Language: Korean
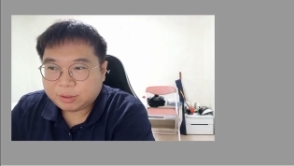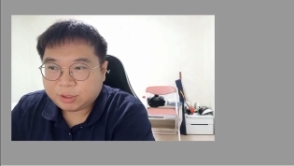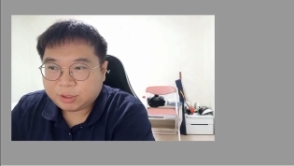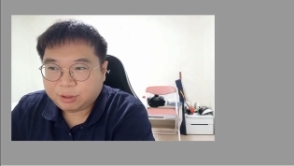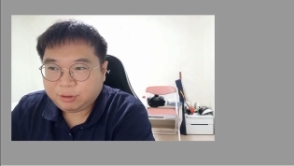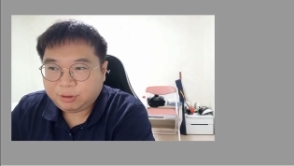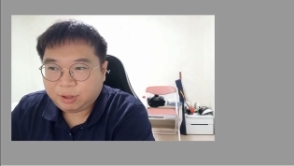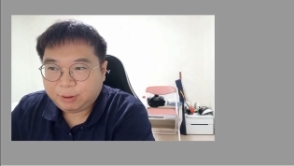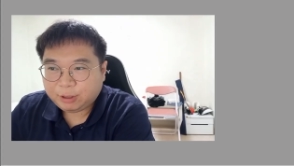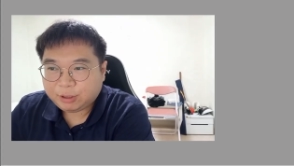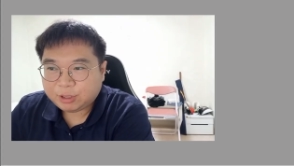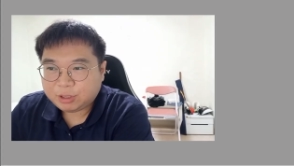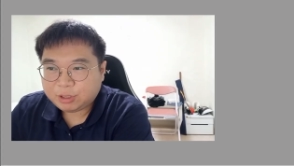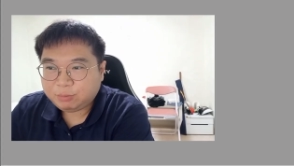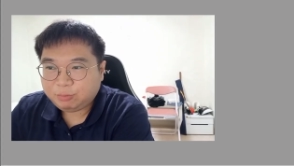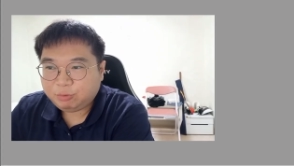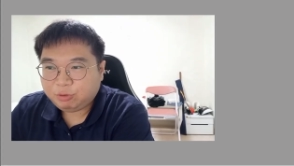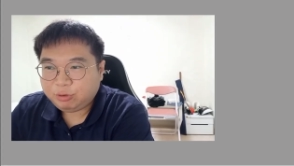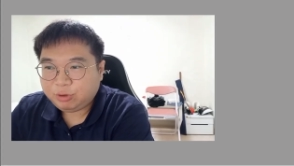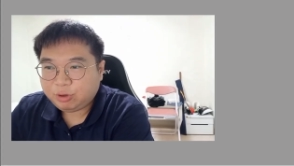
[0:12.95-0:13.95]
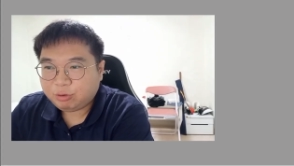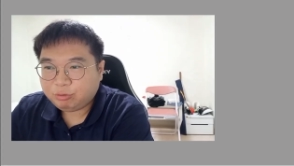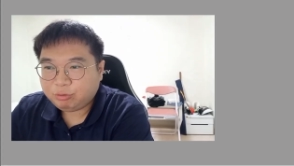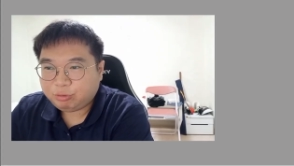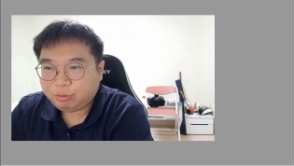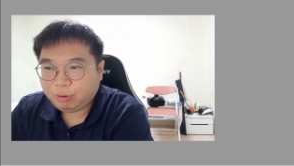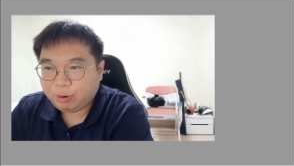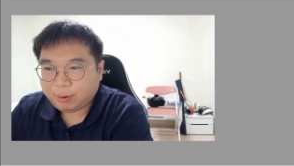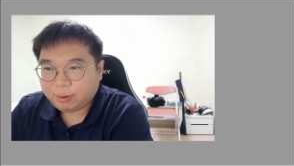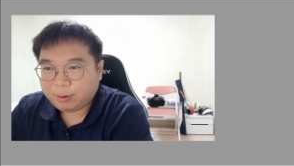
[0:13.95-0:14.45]
천사백칠십육 년
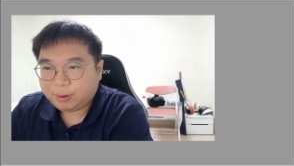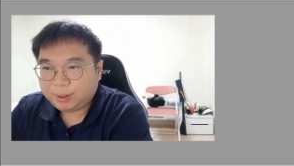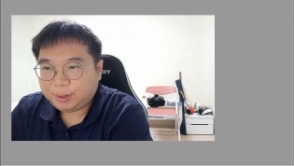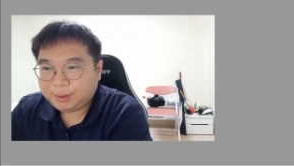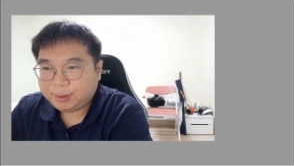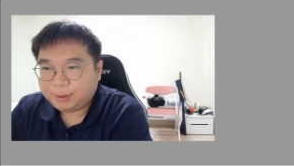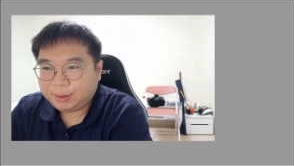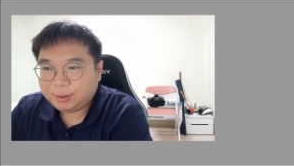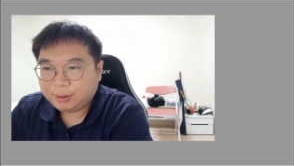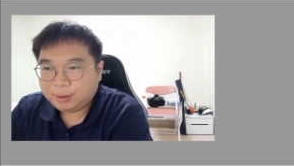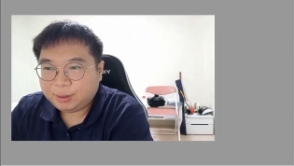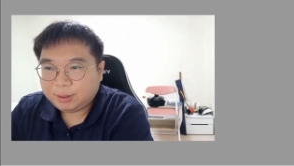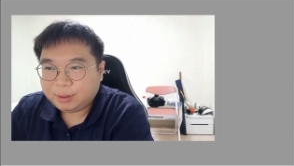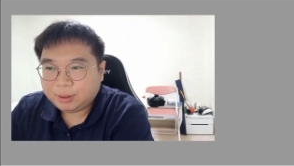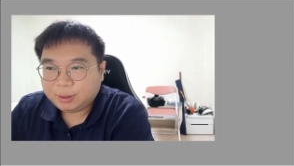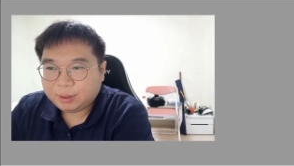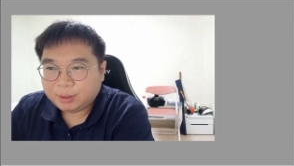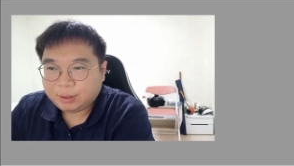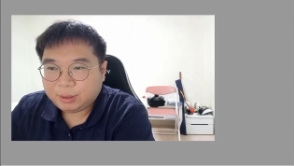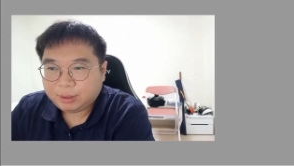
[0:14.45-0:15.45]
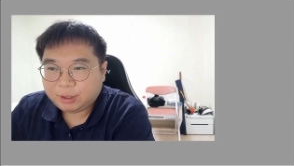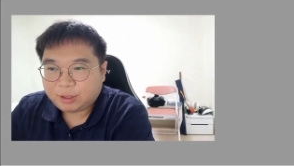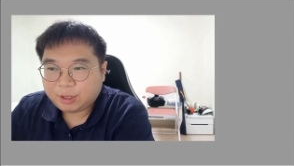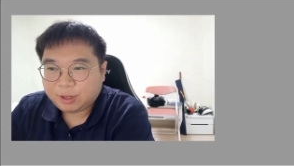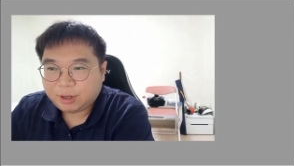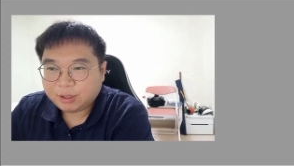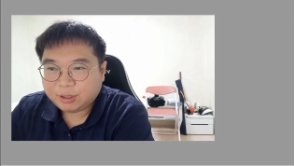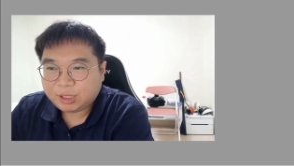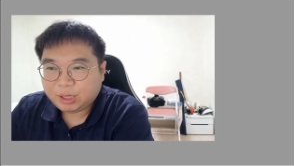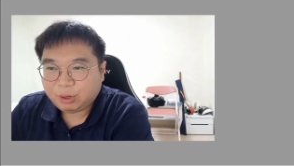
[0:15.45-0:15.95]
구월 이때
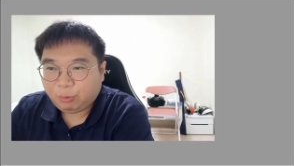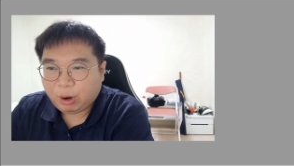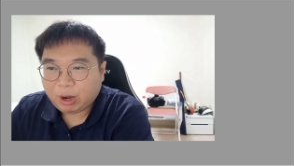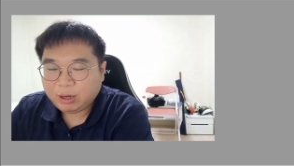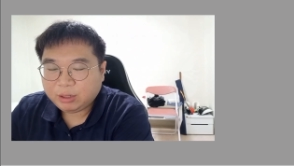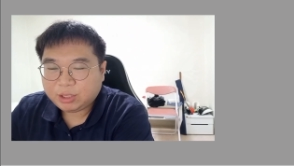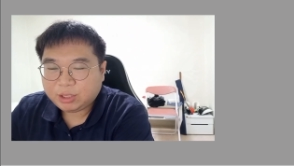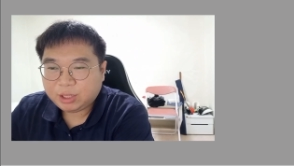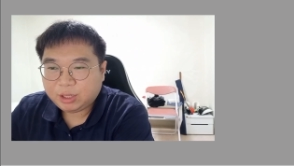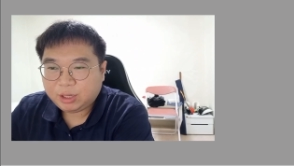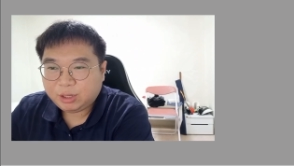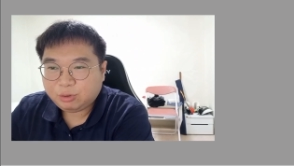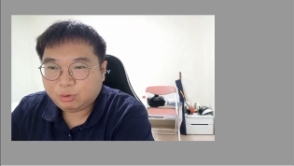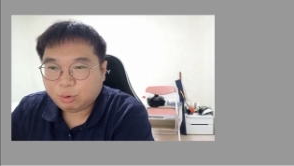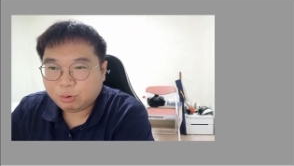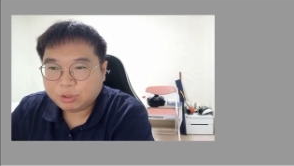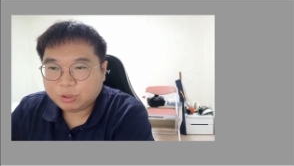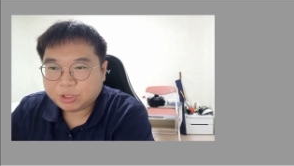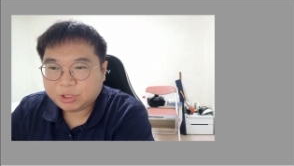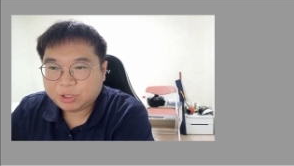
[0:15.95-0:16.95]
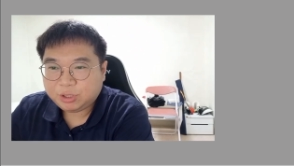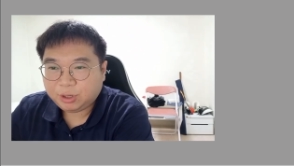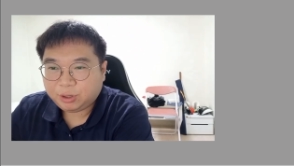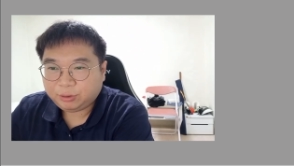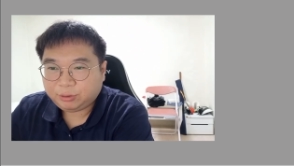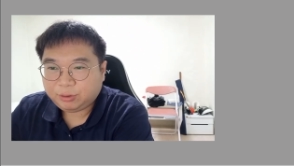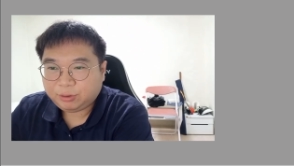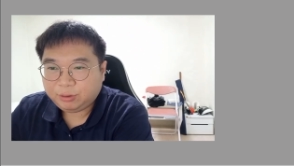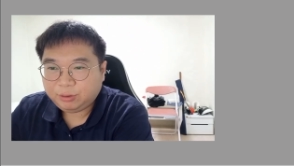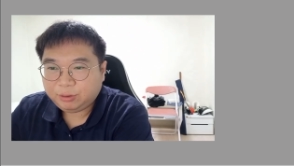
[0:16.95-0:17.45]
당시 왕실
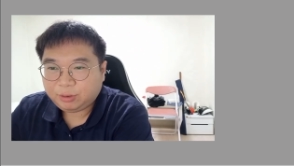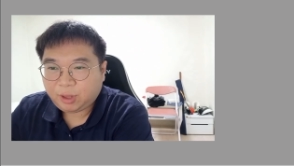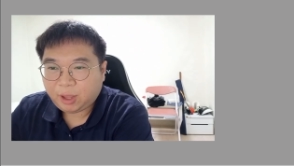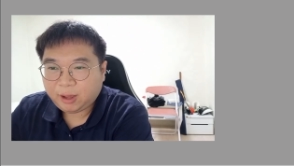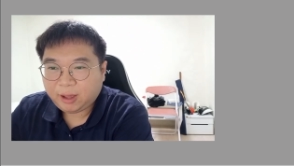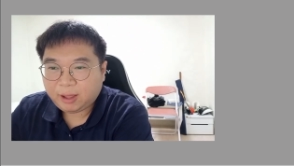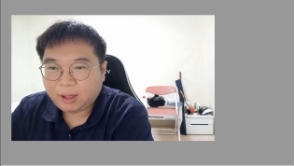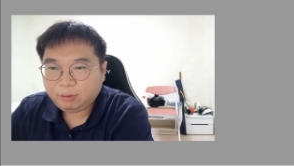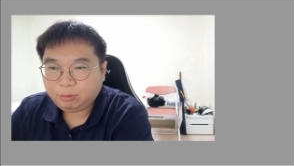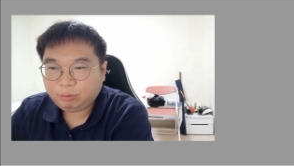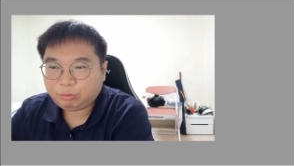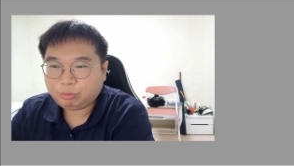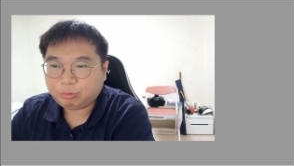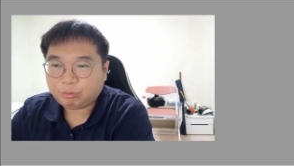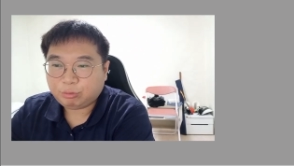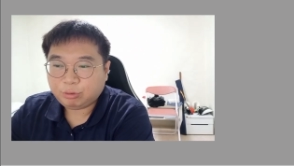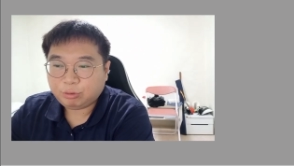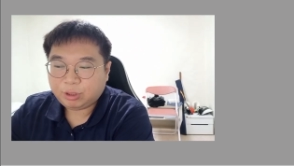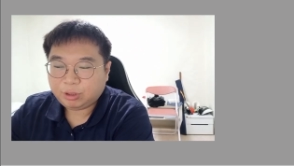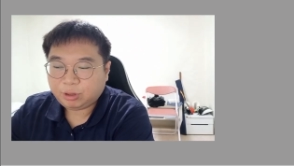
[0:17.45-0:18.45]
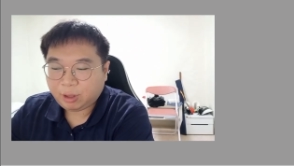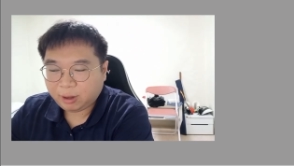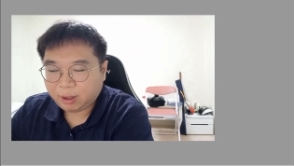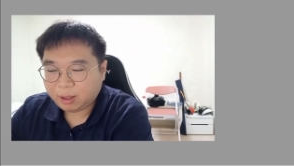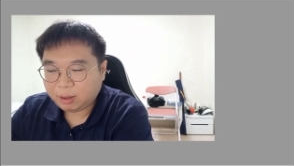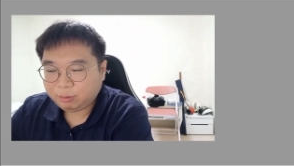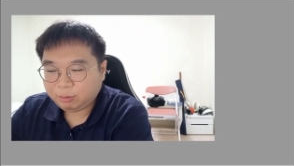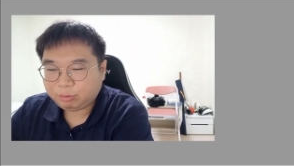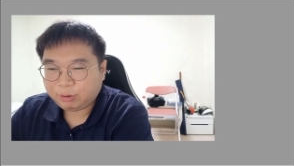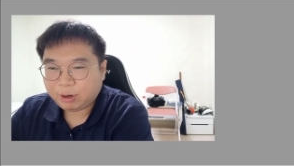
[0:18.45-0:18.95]
종친이었던 태강수, 이
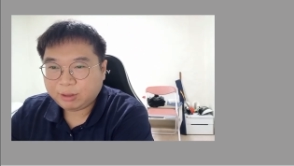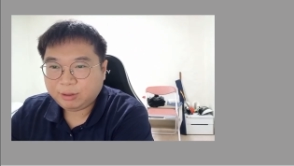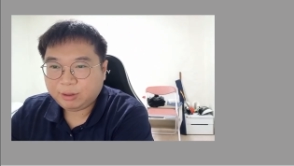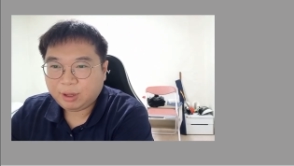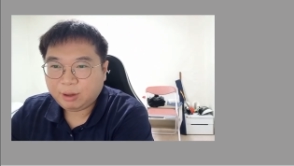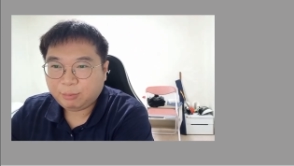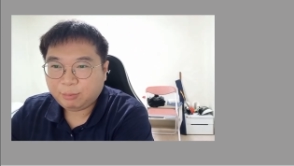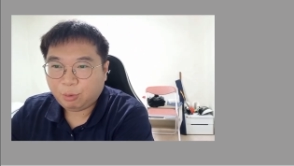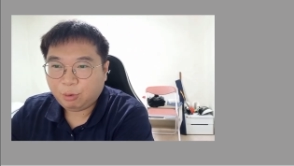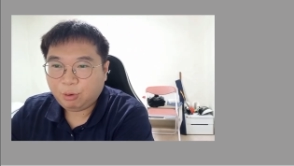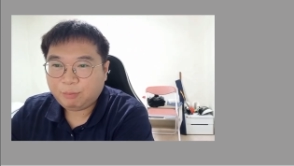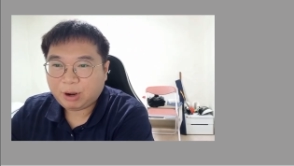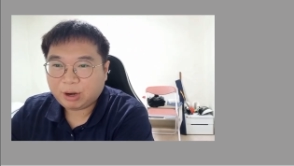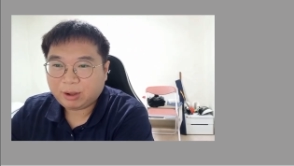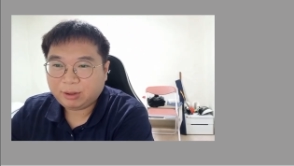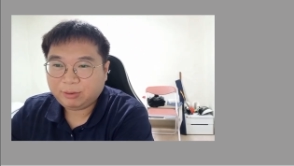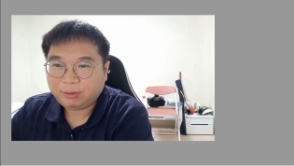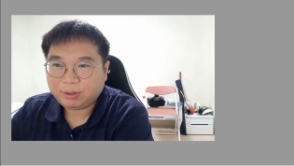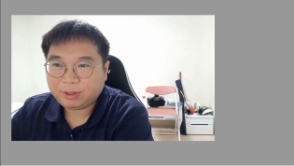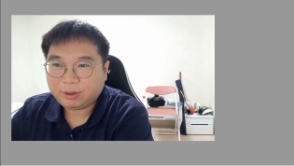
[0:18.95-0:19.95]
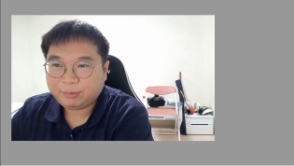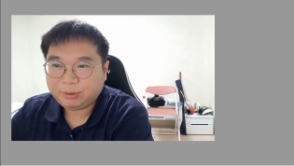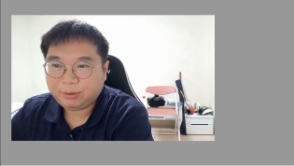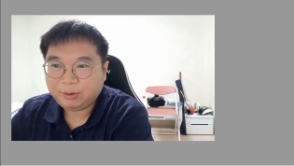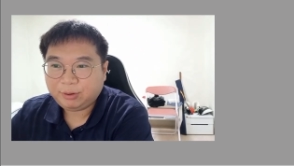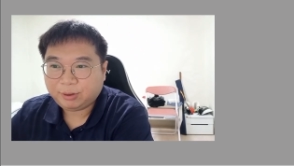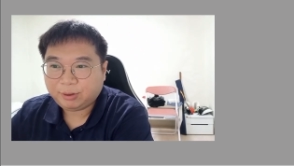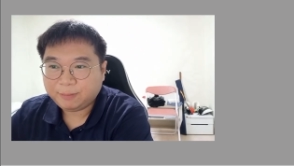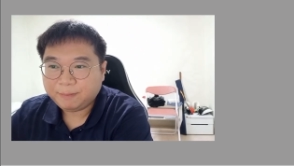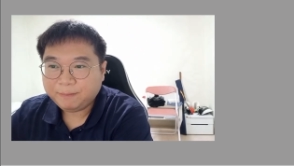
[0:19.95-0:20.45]
태강수라는 게 뭘 말하는
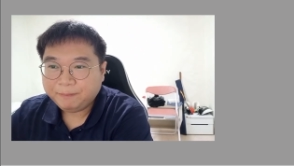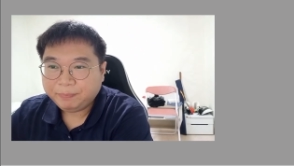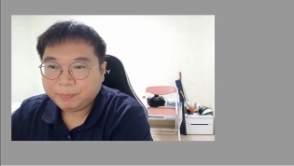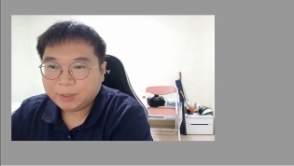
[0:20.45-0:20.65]
거냐면요.